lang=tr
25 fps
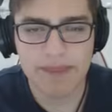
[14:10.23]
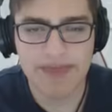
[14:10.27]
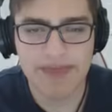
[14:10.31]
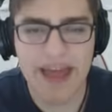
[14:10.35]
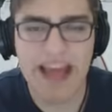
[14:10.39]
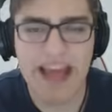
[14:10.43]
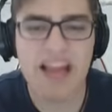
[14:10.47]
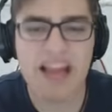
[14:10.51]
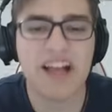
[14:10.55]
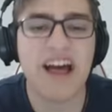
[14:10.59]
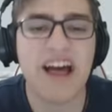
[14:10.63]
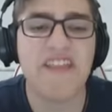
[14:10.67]

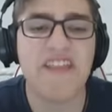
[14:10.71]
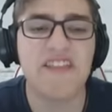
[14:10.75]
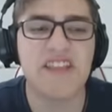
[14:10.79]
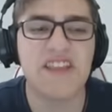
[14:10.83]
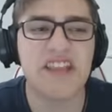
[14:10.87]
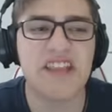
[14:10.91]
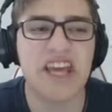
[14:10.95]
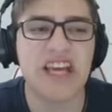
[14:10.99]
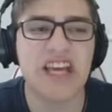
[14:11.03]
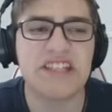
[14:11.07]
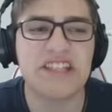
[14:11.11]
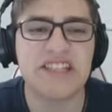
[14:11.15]

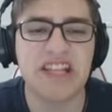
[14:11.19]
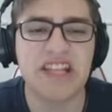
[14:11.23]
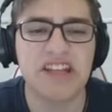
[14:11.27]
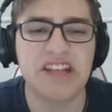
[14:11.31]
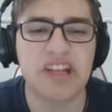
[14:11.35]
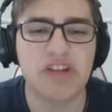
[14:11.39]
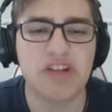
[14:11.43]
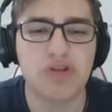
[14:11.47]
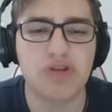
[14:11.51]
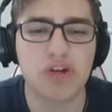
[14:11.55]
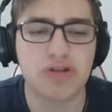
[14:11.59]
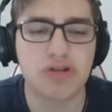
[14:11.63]
Delikanlı
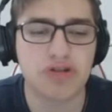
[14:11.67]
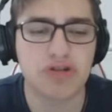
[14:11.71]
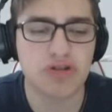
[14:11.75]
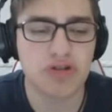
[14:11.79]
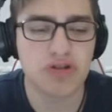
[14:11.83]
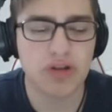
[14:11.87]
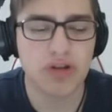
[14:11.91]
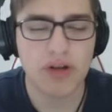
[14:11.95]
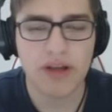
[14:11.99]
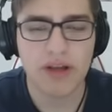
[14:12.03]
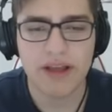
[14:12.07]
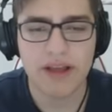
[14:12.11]
değilsin Titus.
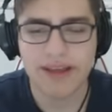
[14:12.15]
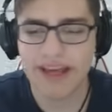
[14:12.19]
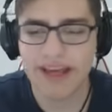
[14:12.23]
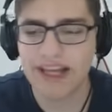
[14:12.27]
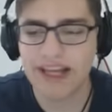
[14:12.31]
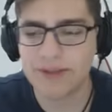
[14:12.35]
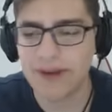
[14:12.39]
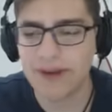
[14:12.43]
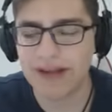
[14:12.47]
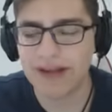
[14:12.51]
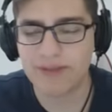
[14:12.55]
Geç